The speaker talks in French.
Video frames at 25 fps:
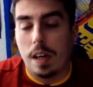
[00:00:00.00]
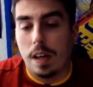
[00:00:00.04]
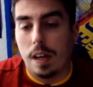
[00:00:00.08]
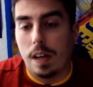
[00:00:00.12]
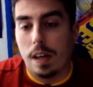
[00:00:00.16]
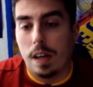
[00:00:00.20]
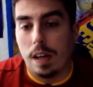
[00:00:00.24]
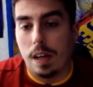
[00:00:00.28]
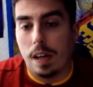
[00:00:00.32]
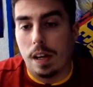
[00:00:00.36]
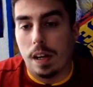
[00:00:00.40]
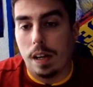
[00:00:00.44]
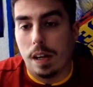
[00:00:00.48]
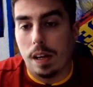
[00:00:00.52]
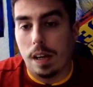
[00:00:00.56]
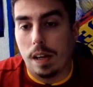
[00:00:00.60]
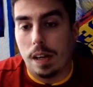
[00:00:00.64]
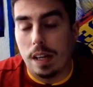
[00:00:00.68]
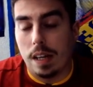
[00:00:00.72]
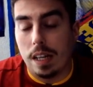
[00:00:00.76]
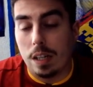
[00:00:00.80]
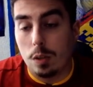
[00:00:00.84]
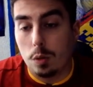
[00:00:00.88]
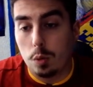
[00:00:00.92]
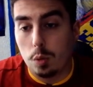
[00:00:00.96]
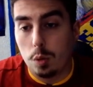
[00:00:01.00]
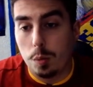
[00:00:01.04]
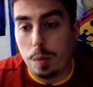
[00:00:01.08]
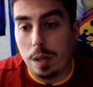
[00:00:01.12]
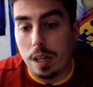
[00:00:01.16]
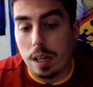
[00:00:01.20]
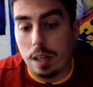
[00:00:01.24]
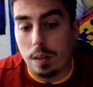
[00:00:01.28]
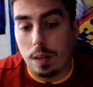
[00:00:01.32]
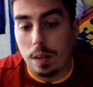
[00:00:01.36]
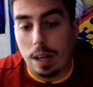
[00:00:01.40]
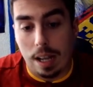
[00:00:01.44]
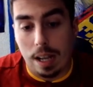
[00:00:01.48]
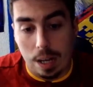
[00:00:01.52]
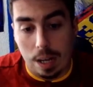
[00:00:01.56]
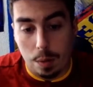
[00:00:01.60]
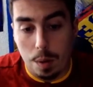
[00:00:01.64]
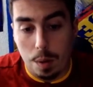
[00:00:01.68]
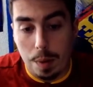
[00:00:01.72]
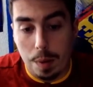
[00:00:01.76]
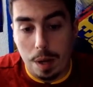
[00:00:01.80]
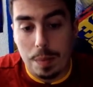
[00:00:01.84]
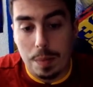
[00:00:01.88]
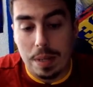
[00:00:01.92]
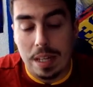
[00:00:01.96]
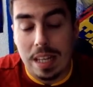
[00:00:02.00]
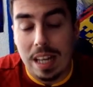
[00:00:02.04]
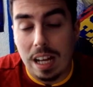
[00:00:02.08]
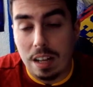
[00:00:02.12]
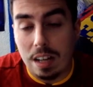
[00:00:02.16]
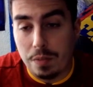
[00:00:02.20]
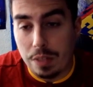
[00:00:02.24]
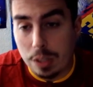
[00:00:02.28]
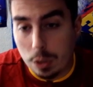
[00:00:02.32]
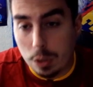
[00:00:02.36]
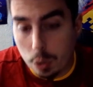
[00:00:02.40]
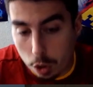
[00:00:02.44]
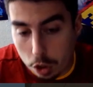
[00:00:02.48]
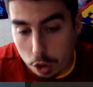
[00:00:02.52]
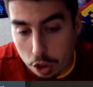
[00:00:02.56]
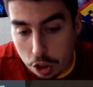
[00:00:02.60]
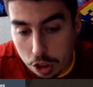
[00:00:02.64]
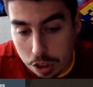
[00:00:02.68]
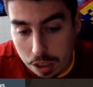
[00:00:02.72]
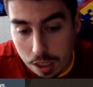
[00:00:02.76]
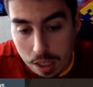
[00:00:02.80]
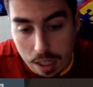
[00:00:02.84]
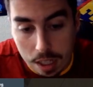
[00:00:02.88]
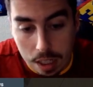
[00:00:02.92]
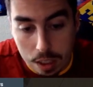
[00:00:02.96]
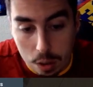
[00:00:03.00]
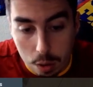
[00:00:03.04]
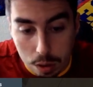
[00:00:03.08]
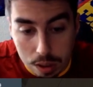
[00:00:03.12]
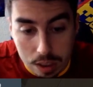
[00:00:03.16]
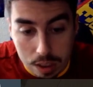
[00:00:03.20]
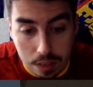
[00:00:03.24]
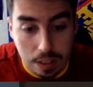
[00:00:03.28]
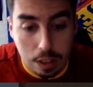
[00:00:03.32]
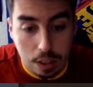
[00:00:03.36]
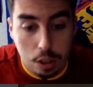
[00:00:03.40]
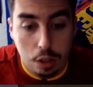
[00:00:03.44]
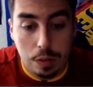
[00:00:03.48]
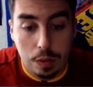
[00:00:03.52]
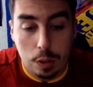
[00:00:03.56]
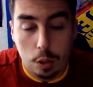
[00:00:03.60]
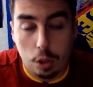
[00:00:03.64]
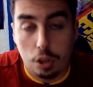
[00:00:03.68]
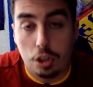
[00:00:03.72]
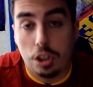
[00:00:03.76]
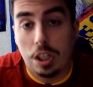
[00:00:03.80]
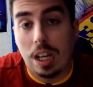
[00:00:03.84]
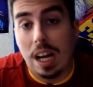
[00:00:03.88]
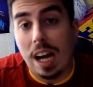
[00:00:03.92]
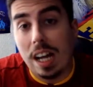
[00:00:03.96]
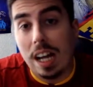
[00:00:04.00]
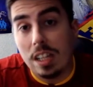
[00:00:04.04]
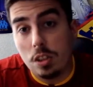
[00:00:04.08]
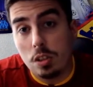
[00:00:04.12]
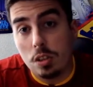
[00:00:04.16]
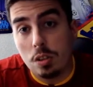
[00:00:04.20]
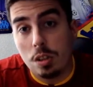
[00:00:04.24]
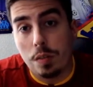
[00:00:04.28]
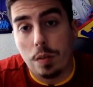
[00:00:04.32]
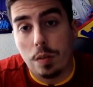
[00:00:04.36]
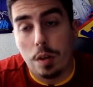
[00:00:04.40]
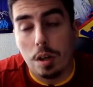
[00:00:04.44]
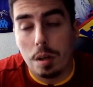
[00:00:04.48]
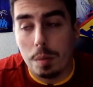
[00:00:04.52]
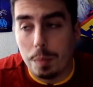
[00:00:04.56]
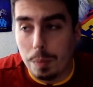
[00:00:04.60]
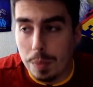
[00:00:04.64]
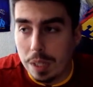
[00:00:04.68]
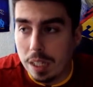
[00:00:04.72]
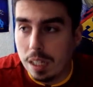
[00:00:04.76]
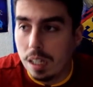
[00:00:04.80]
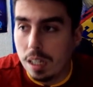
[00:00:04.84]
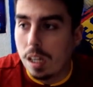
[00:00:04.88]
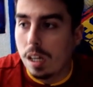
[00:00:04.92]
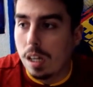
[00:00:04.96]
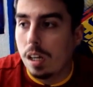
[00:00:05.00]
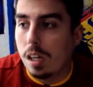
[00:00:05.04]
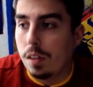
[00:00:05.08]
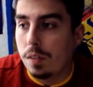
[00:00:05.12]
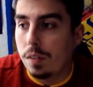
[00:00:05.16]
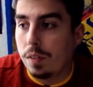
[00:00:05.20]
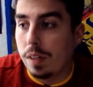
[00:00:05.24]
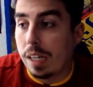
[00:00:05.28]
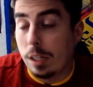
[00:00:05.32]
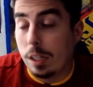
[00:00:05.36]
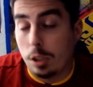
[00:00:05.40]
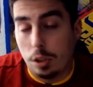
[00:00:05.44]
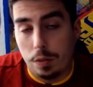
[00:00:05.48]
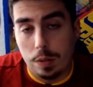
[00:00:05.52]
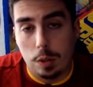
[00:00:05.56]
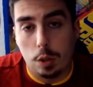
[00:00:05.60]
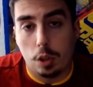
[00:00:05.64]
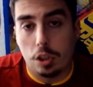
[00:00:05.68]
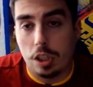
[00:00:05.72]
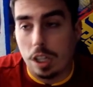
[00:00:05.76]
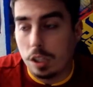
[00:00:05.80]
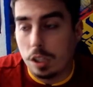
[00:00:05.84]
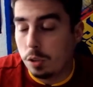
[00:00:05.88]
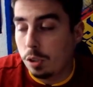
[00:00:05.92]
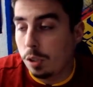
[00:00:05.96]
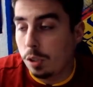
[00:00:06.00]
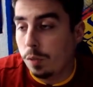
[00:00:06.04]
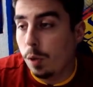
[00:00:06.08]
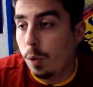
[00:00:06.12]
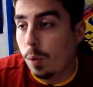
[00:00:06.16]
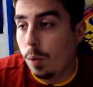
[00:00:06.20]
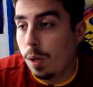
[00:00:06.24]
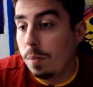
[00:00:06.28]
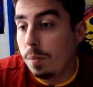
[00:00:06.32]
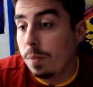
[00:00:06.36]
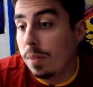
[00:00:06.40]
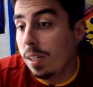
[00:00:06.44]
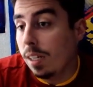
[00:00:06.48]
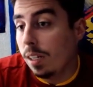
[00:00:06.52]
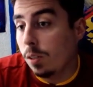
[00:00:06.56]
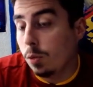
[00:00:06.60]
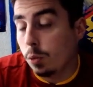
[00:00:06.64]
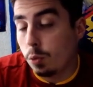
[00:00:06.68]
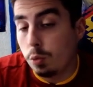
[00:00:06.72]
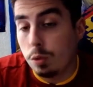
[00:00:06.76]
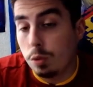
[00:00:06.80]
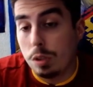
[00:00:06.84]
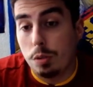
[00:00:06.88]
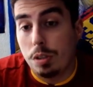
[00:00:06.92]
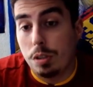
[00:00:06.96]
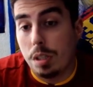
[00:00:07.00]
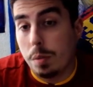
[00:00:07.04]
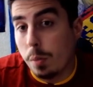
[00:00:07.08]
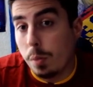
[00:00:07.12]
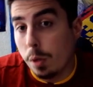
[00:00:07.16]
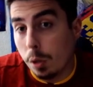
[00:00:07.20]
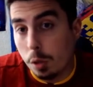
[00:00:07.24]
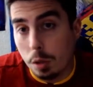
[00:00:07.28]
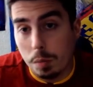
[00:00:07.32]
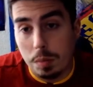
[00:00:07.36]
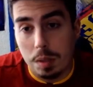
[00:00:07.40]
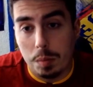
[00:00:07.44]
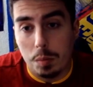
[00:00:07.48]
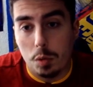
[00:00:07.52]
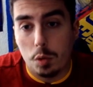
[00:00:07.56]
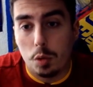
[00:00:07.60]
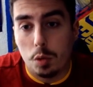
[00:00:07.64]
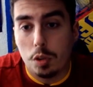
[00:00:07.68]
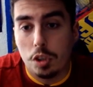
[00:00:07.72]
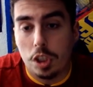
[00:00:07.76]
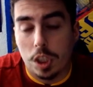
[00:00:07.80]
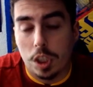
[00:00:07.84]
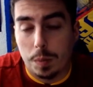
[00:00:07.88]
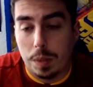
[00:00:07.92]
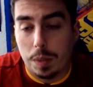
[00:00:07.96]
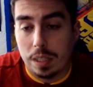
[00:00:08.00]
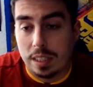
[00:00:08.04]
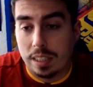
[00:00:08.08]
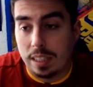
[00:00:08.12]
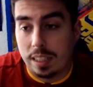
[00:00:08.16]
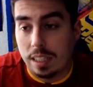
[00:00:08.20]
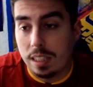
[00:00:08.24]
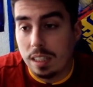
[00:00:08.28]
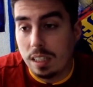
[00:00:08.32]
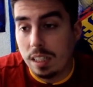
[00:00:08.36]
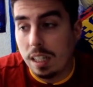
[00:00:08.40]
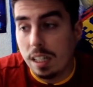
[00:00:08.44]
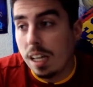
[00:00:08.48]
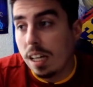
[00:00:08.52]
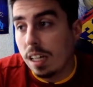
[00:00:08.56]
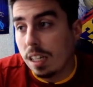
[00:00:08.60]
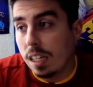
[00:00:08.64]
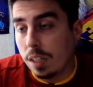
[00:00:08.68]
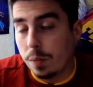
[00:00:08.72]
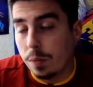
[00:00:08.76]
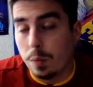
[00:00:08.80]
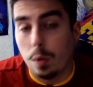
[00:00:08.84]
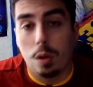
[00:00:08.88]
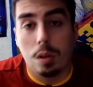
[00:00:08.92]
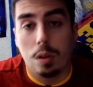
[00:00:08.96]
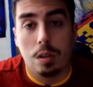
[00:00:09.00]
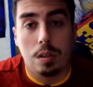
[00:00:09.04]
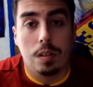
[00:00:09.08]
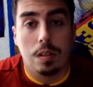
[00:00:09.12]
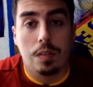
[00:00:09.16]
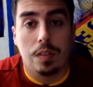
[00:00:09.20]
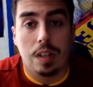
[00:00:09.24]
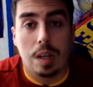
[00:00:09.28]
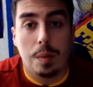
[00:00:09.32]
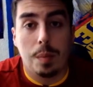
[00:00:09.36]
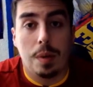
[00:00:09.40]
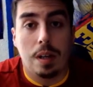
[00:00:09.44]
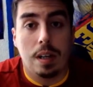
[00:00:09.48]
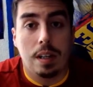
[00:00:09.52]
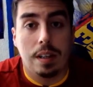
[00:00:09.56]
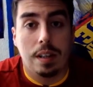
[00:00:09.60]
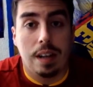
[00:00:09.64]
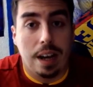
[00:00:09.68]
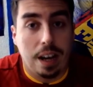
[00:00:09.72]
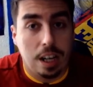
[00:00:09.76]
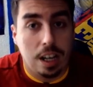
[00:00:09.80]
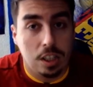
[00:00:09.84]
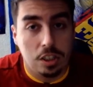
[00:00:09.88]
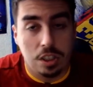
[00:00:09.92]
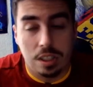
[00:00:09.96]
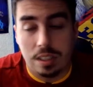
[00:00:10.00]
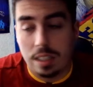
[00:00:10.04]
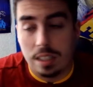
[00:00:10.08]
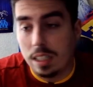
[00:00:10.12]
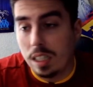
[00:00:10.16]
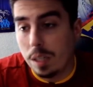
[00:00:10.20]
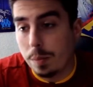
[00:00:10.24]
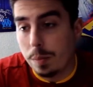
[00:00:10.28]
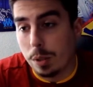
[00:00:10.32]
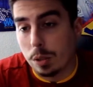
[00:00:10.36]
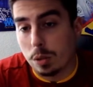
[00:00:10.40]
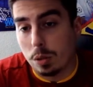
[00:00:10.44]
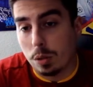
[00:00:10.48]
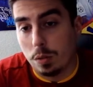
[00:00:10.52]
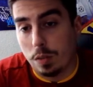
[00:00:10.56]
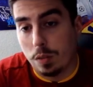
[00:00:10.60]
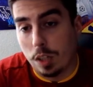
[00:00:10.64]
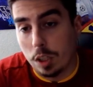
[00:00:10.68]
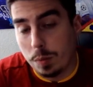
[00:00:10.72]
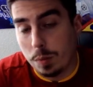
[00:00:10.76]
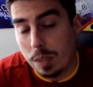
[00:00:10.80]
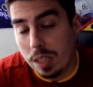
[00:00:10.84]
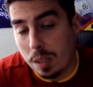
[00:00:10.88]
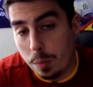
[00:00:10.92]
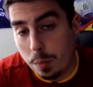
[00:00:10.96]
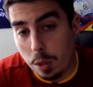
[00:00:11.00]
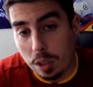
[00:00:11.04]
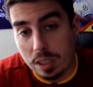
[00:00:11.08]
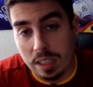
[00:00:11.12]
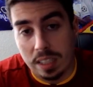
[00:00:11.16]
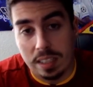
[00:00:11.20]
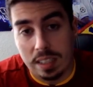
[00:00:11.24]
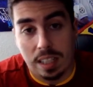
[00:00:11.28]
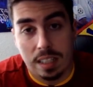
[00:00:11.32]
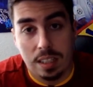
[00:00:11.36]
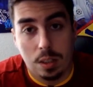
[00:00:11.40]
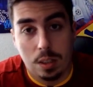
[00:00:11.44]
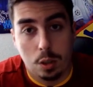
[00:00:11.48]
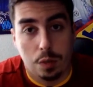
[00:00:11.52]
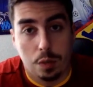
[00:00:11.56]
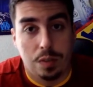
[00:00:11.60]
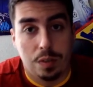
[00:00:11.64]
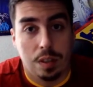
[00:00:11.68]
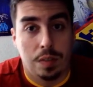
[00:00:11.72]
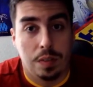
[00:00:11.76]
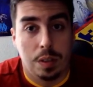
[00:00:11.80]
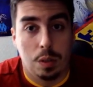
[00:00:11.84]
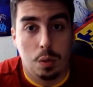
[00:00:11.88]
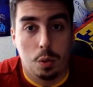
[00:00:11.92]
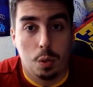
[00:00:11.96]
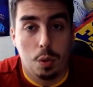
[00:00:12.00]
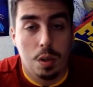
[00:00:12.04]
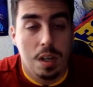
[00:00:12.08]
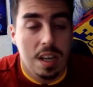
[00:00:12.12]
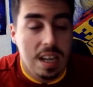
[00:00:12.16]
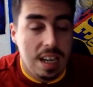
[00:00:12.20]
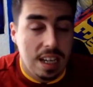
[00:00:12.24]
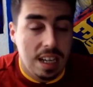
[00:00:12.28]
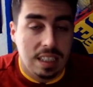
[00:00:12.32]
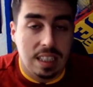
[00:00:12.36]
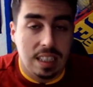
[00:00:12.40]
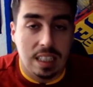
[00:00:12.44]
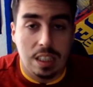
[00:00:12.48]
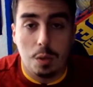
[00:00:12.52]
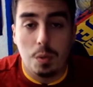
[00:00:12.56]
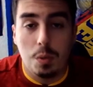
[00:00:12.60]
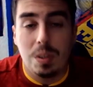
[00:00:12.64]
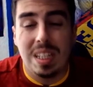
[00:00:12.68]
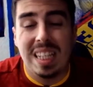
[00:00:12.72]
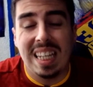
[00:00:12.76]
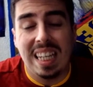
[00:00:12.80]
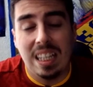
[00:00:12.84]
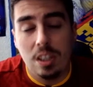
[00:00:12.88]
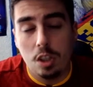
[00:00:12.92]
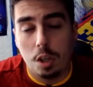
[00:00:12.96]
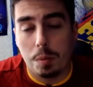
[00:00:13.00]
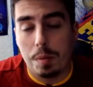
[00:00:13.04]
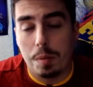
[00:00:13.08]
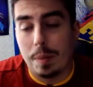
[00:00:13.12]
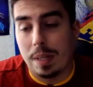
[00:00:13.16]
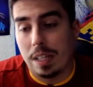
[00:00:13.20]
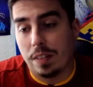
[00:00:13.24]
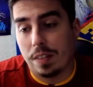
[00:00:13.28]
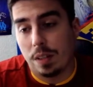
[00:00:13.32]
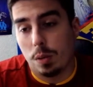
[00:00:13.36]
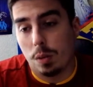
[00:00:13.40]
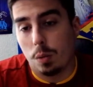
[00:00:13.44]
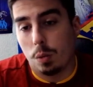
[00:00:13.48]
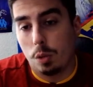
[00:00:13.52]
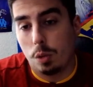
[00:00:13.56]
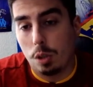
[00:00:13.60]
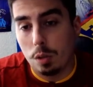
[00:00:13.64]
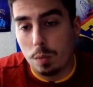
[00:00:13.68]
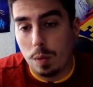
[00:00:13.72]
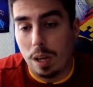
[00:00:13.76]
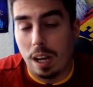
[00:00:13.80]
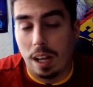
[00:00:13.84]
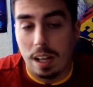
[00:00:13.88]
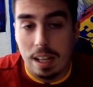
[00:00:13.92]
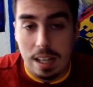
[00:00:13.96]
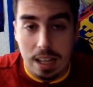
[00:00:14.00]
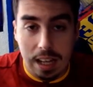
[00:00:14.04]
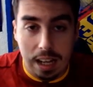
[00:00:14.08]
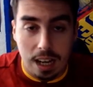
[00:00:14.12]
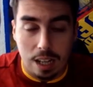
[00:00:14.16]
Euh, et du coup, ben, voilà, la web app est enfin sortie. Donc c'est vrai qu'il devait sortir à 19h, mais elle devait sortir à 19h, ouais, mais du coup, il y a eu des bugs comme d'habitude. J'espère que cette année, ils vont euh, vraiment arranger ça, y est, parce que franchement, des bugs cette année, sur FIFA 22, il y en a eu énormément, les frérots. Donc voilà.